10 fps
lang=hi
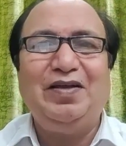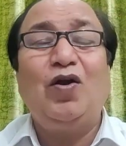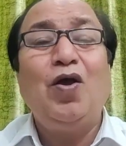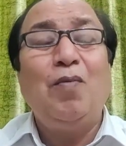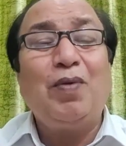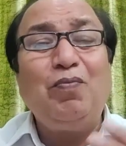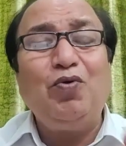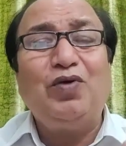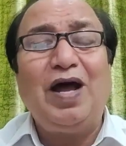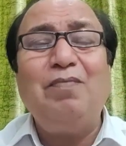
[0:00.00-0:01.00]
और
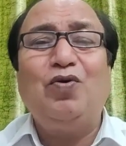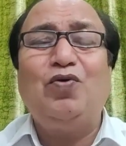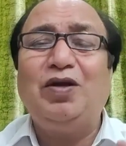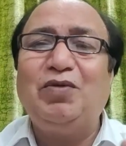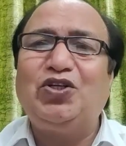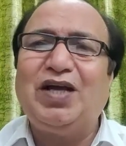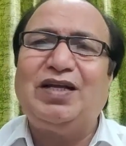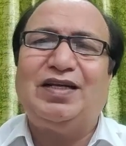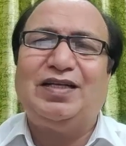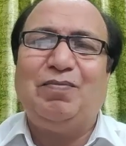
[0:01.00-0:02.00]
प्रभु राम को
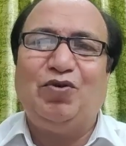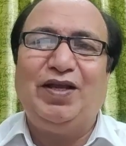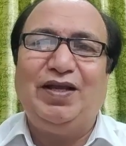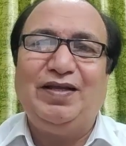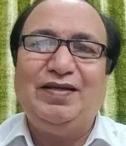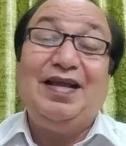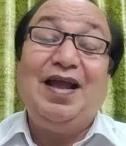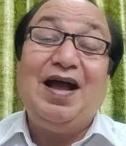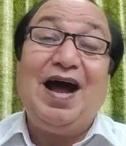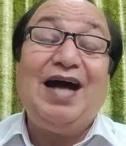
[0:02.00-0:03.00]
नमस्कार करके बोले कि
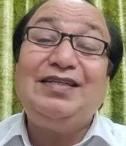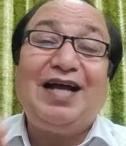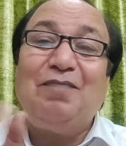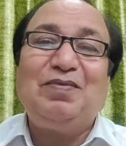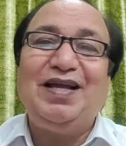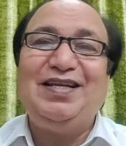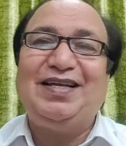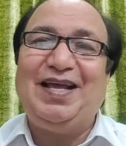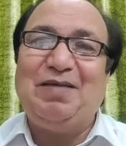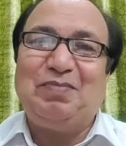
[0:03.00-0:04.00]
आज आप क्या
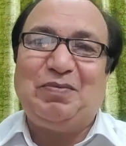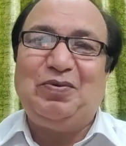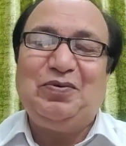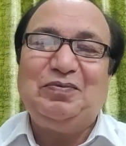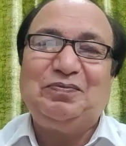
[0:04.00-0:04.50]
लिख रहे हैं प्रभु